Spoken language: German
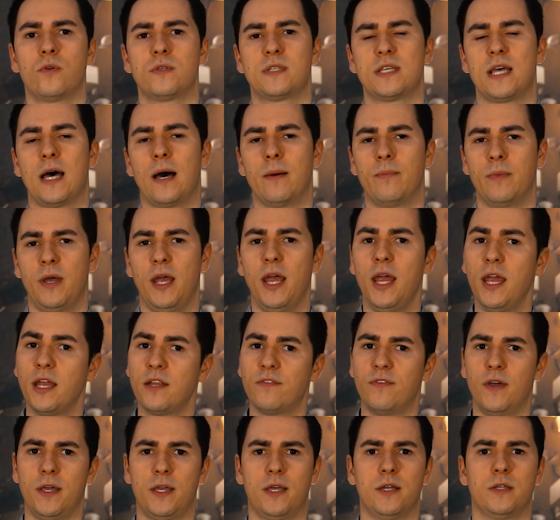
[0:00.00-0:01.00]
uns haben
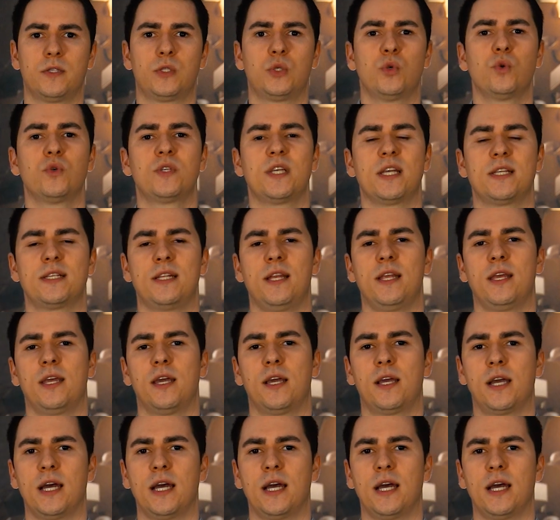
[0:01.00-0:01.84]
irgendwelche zusätzliche